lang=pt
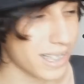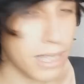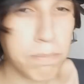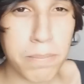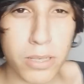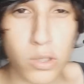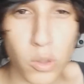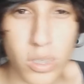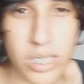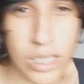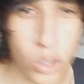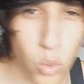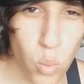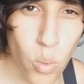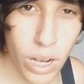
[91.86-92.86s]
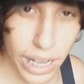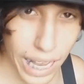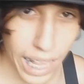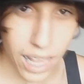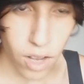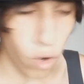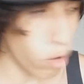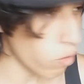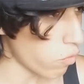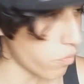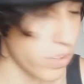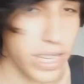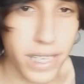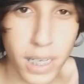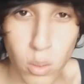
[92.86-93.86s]
que tem pessoas que nunca
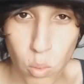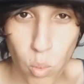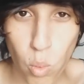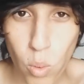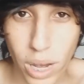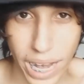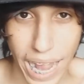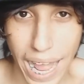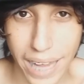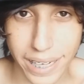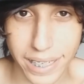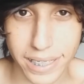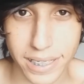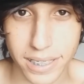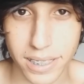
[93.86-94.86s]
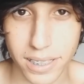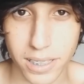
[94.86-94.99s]
ouviram o cara.